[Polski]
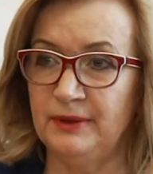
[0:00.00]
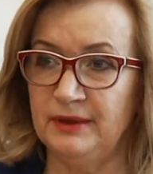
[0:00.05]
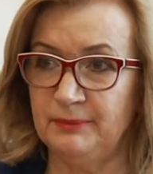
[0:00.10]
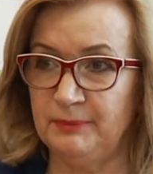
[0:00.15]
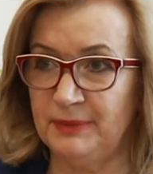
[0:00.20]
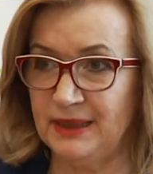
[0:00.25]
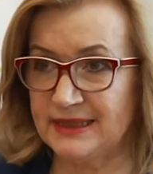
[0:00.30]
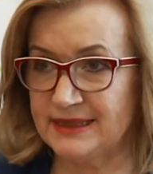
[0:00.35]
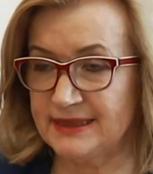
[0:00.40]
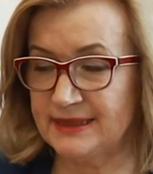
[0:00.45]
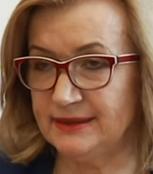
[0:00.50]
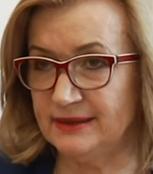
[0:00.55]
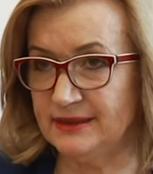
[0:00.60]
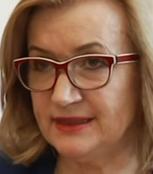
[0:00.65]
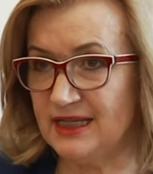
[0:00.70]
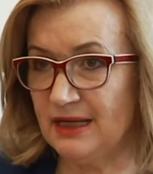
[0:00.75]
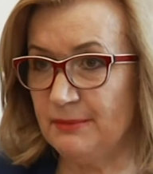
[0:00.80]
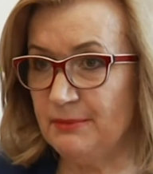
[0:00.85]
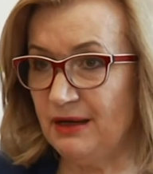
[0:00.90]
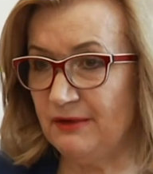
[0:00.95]
plac
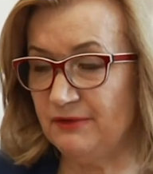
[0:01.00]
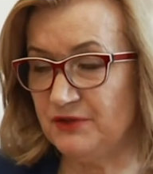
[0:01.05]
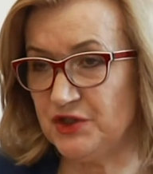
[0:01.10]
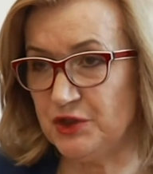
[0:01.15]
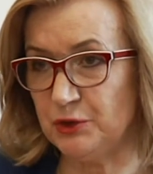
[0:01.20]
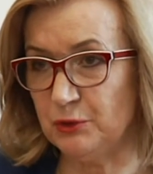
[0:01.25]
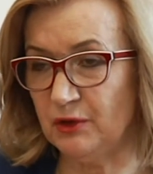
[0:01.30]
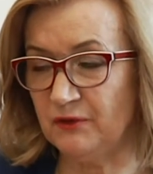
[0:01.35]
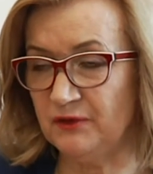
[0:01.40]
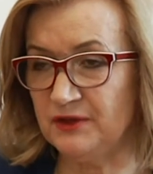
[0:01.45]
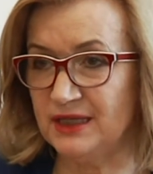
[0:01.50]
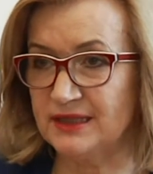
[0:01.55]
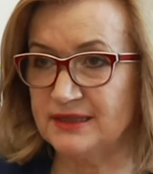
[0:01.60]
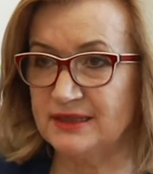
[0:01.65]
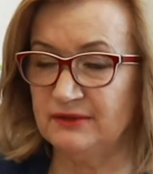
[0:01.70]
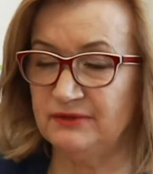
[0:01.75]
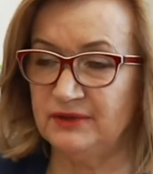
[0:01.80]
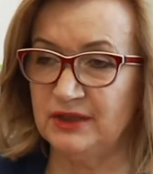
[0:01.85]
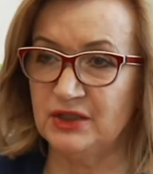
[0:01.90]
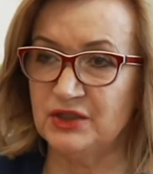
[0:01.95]
zabaw, siłownia
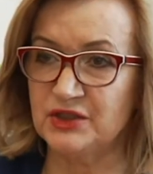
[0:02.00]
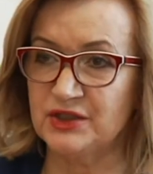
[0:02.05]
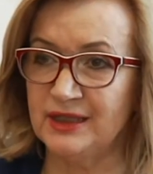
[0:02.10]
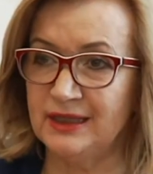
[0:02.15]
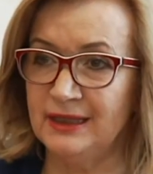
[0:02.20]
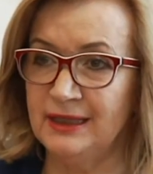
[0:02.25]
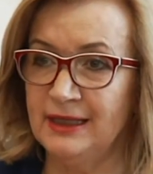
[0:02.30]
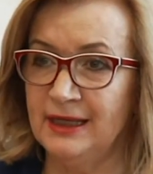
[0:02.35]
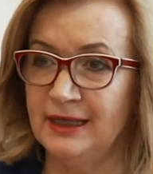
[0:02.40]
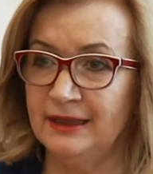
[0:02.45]
zewnętrzna,